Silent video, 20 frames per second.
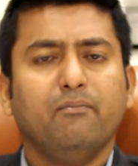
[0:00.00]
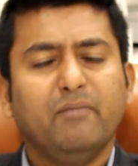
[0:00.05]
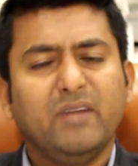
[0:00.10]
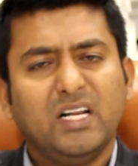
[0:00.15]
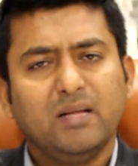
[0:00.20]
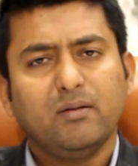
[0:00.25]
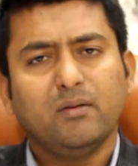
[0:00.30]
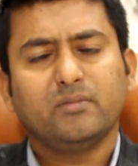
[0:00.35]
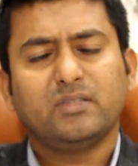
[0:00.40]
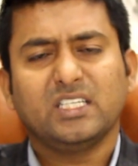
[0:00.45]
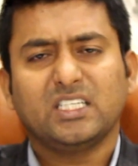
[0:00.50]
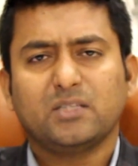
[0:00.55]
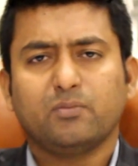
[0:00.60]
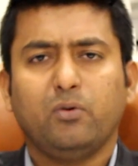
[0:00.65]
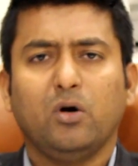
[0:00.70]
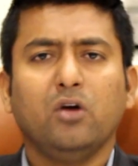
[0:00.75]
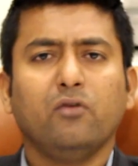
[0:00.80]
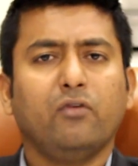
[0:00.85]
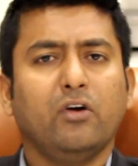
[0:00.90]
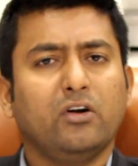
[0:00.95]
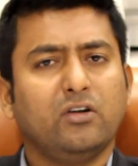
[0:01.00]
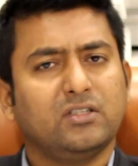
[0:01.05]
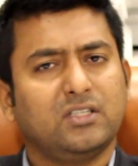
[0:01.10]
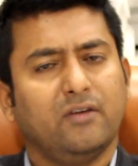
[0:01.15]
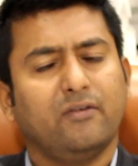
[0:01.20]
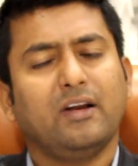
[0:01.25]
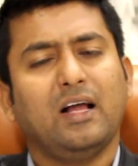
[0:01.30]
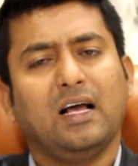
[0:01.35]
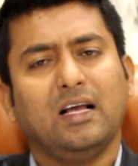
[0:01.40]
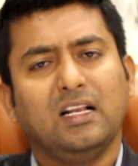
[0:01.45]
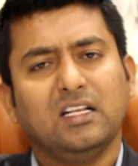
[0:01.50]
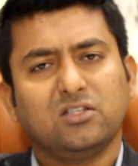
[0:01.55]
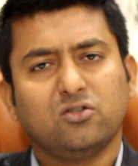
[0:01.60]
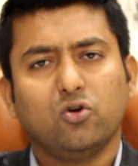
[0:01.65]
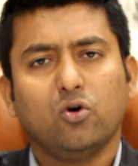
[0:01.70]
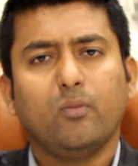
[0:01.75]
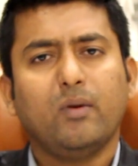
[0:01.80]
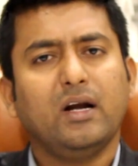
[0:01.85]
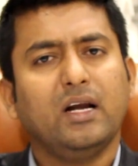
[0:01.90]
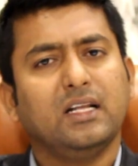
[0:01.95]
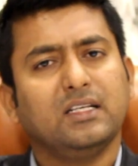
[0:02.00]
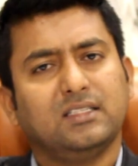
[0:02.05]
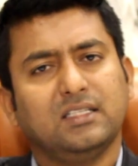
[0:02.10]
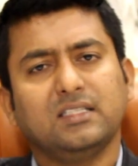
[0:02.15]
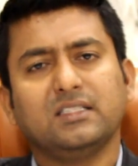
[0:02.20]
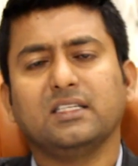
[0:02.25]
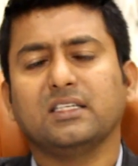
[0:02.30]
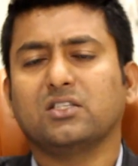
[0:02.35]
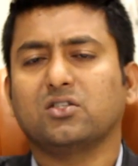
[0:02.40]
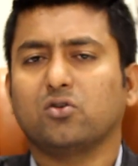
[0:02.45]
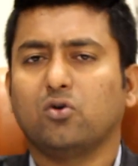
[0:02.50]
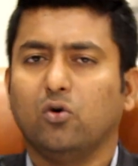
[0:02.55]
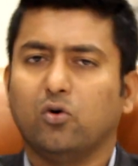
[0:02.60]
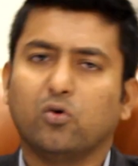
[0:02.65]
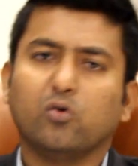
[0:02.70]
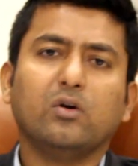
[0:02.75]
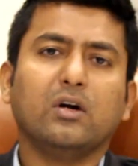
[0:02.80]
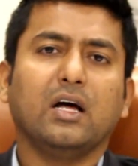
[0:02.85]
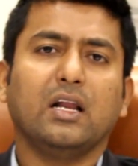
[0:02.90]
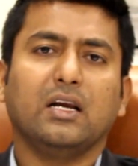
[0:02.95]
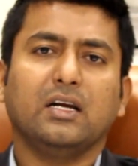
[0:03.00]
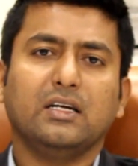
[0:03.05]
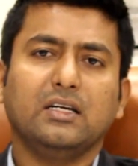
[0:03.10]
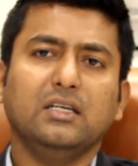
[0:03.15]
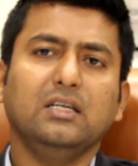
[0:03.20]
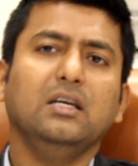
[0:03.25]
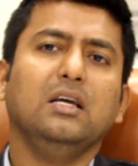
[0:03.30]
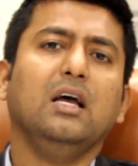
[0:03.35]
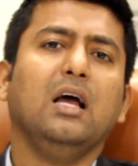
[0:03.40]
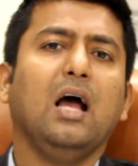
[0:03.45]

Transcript: మినిమం సిక్స్ పాయింట్ ఫైవ్ టు సెవెన్ ఐఎల్స్ నో బ్యాండ్ లెస్ దెన్ సిక్స్ స్కోర్ ఉండాలండి